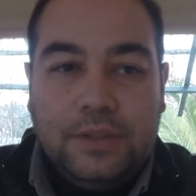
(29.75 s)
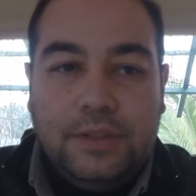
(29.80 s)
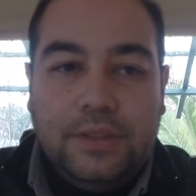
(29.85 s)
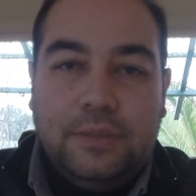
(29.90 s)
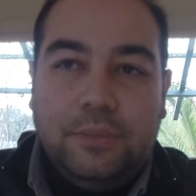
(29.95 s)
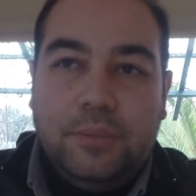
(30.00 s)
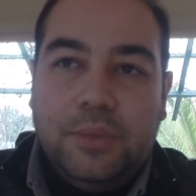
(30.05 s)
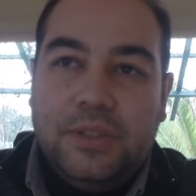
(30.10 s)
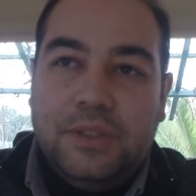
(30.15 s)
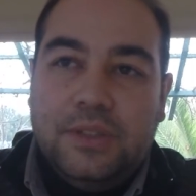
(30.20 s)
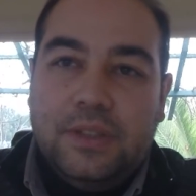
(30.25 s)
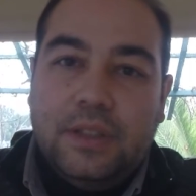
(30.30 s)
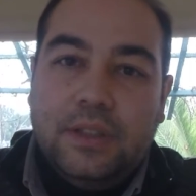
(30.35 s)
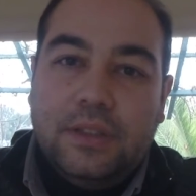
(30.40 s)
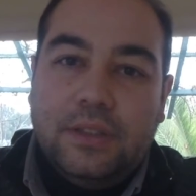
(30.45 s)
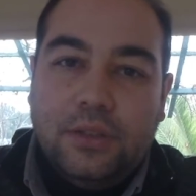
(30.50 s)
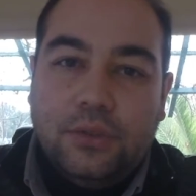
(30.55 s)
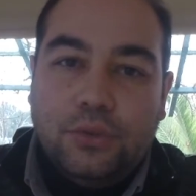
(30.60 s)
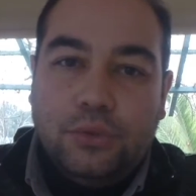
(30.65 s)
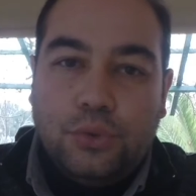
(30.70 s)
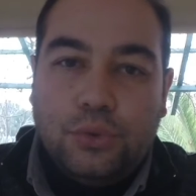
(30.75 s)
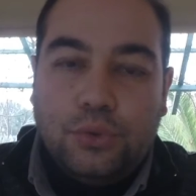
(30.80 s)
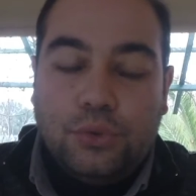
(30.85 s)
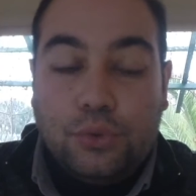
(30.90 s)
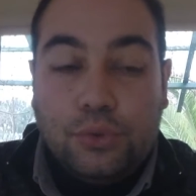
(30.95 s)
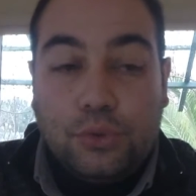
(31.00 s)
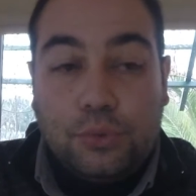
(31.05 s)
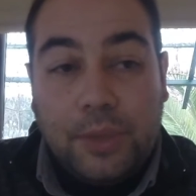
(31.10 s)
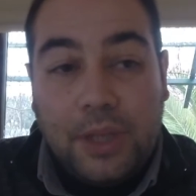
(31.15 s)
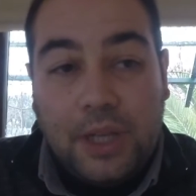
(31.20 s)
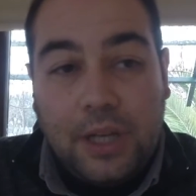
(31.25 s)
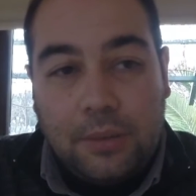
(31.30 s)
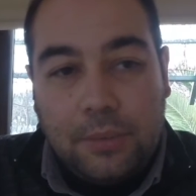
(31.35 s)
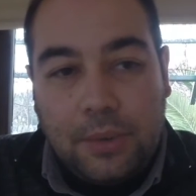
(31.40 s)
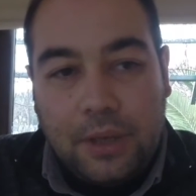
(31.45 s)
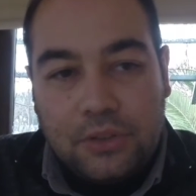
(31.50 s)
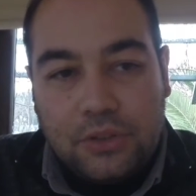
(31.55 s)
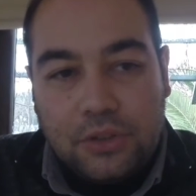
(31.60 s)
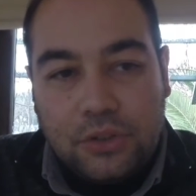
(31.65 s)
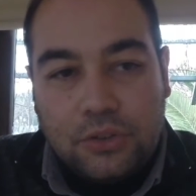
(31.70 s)
Siz bir insanla tanışıyorsunuz,
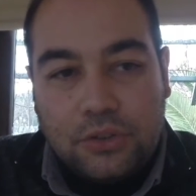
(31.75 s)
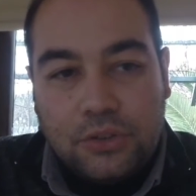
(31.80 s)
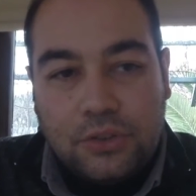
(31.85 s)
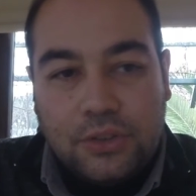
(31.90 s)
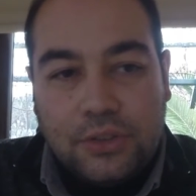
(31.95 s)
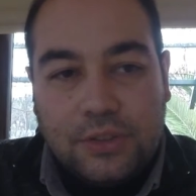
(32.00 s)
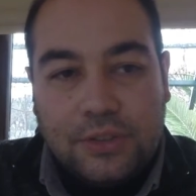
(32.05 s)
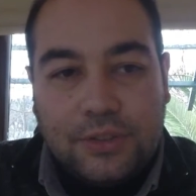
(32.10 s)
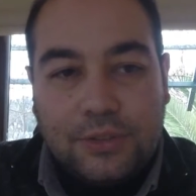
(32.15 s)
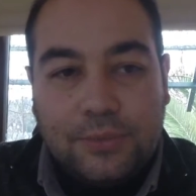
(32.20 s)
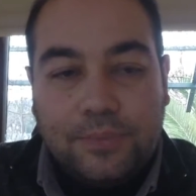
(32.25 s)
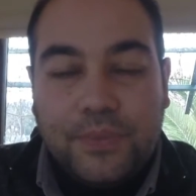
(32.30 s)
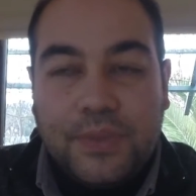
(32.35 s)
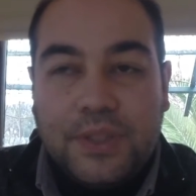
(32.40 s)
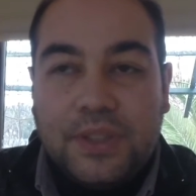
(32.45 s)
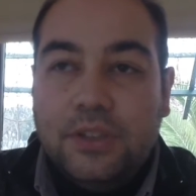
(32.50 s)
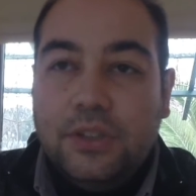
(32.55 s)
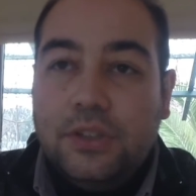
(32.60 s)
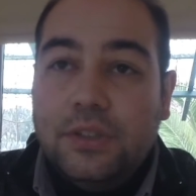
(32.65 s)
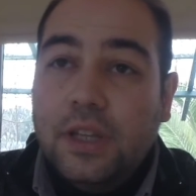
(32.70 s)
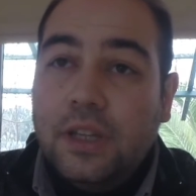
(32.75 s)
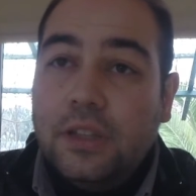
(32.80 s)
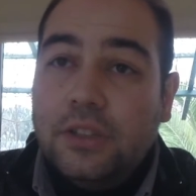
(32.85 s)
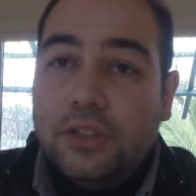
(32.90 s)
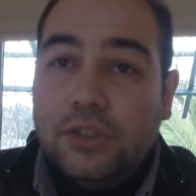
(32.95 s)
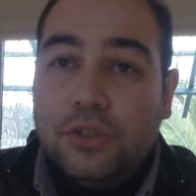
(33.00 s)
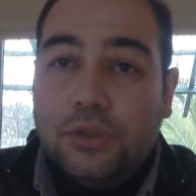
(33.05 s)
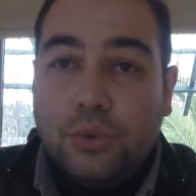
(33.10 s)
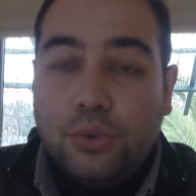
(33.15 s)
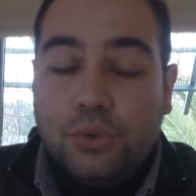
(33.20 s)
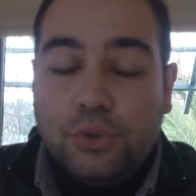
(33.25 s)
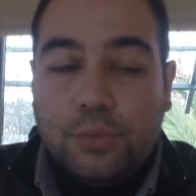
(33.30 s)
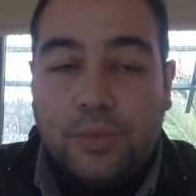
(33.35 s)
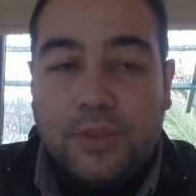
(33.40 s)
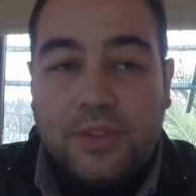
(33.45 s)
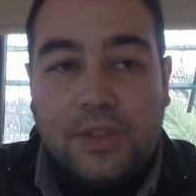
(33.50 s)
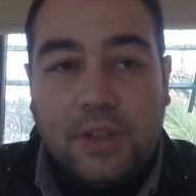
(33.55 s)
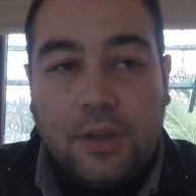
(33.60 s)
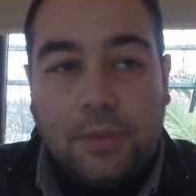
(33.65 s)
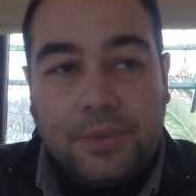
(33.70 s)
beraber çalıştınız, sadece iş
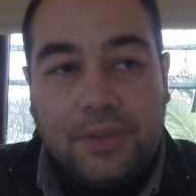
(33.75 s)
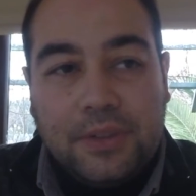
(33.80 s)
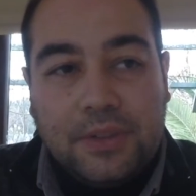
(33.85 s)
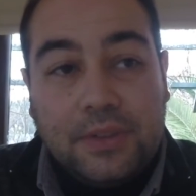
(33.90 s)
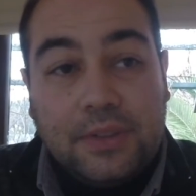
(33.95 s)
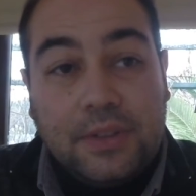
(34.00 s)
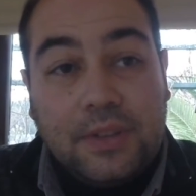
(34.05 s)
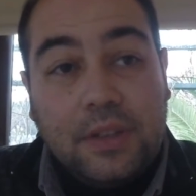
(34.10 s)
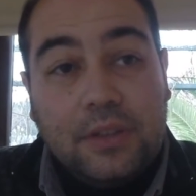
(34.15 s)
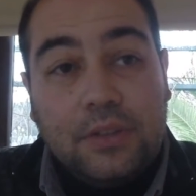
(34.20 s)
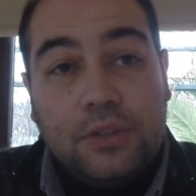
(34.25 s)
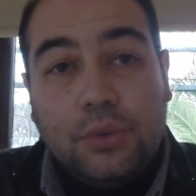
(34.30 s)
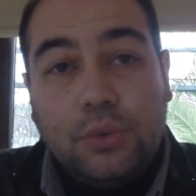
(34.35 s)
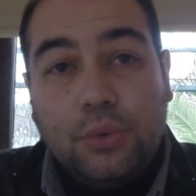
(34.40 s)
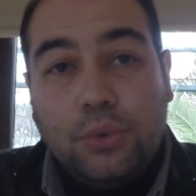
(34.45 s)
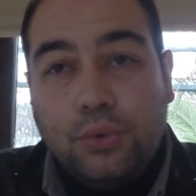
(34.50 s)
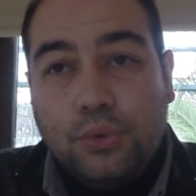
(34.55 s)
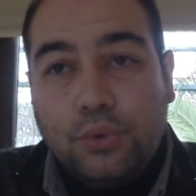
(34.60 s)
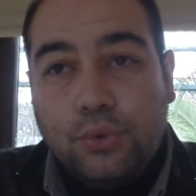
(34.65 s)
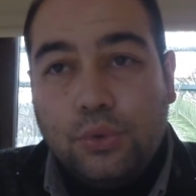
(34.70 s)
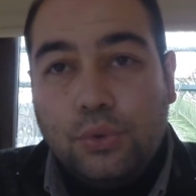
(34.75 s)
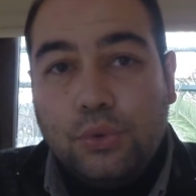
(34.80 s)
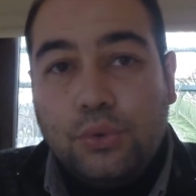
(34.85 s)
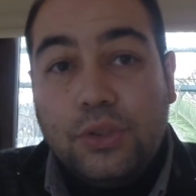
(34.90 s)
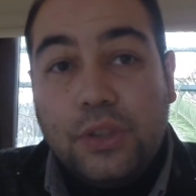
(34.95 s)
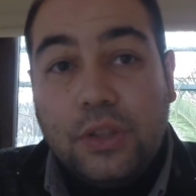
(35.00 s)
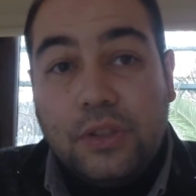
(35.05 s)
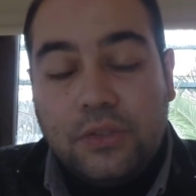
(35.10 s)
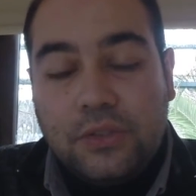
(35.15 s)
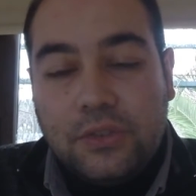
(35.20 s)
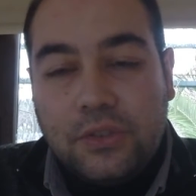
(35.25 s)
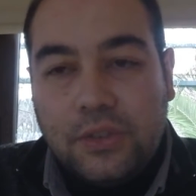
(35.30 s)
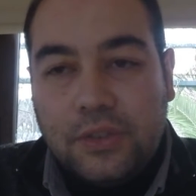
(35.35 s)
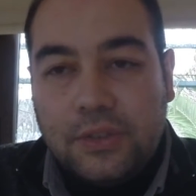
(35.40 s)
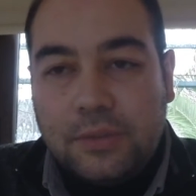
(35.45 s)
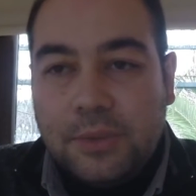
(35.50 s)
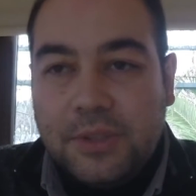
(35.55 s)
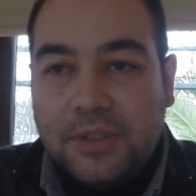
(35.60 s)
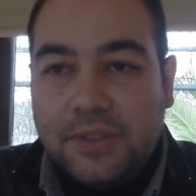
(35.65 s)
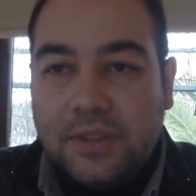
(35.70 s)
görüşmesi yaptınız, sadece konuştunuz,
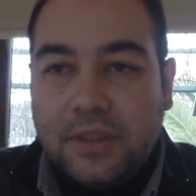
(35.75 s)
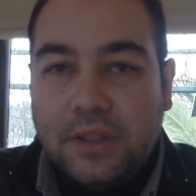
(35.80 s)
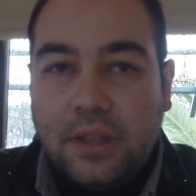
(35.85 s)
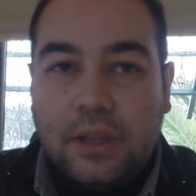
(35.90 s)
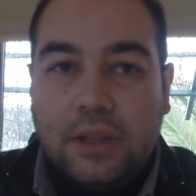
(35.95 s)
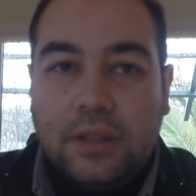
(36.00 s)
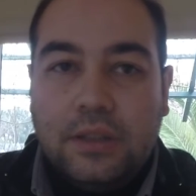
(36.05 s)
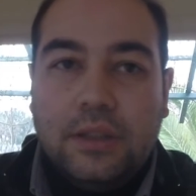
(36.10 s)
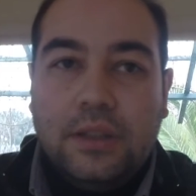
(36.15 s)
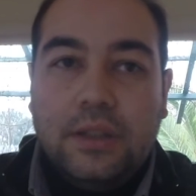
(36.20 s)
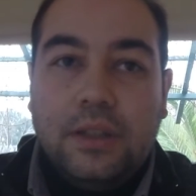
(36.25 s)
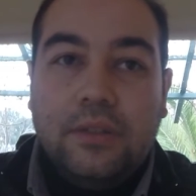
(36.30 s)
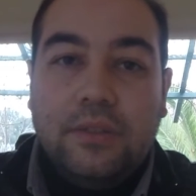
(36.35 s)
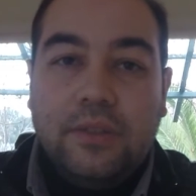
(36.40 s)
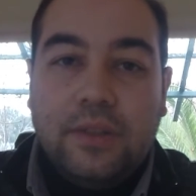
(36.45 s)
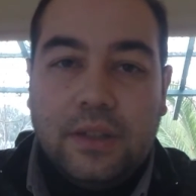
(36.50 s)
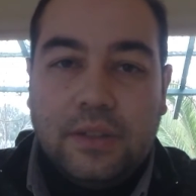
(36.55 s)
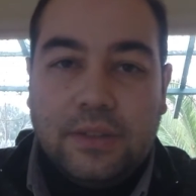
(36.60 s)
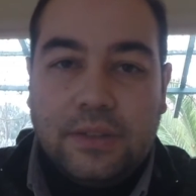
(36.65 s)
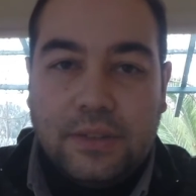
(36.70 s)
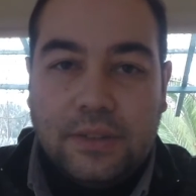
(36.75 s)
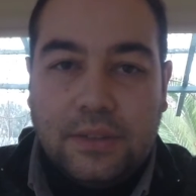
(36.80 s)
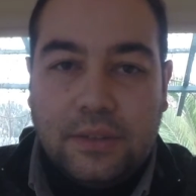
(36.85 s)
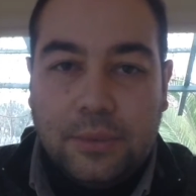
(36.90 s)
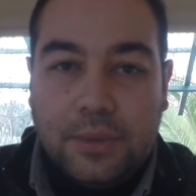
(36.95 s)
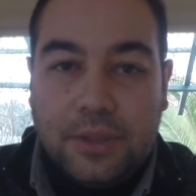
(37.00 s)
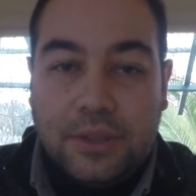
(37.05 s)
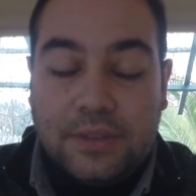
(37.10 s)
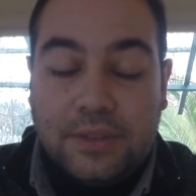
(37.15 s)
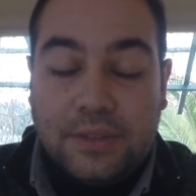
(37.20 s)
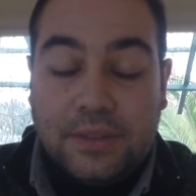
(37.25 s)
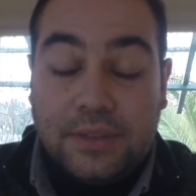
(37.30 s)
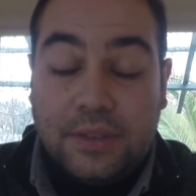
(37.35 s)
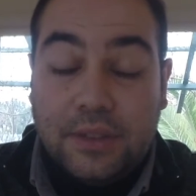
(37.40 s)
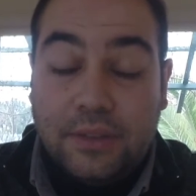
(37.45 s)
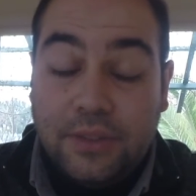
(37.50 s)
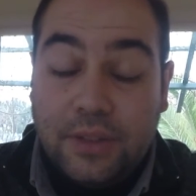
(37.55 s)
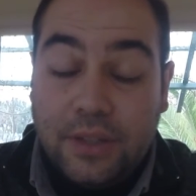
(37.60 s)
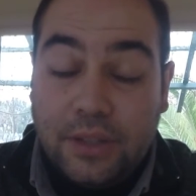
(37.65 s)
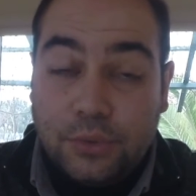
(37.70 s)
tanıştınız bir insan hakkında da referans yazabilirsiniz,
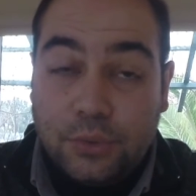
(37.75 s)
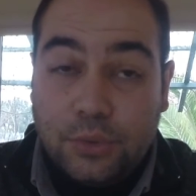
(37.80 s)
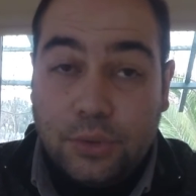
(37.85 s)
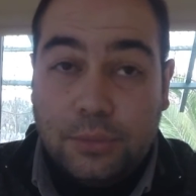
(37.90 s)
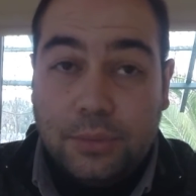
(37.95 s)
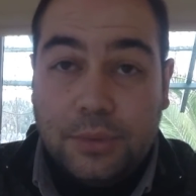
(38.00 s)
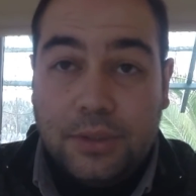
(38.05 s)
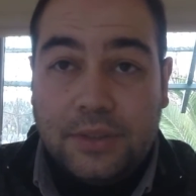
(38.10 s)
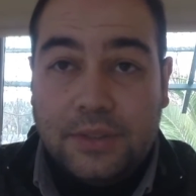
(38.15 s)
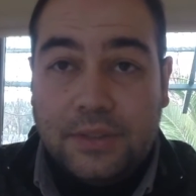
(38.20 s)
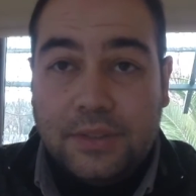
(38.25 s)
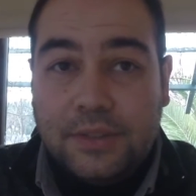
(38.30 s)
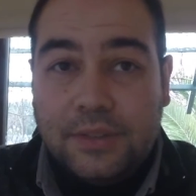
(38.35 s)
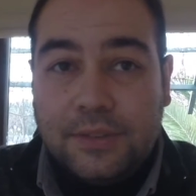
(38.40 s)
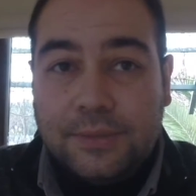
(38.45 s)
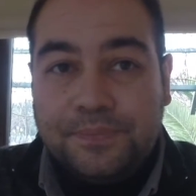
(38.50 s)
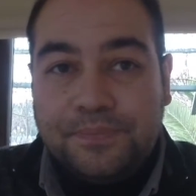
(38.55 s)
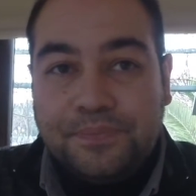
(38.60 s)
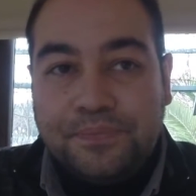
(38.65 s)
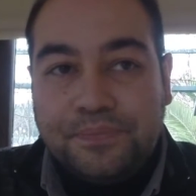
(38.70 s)
referans olabilirsiniz.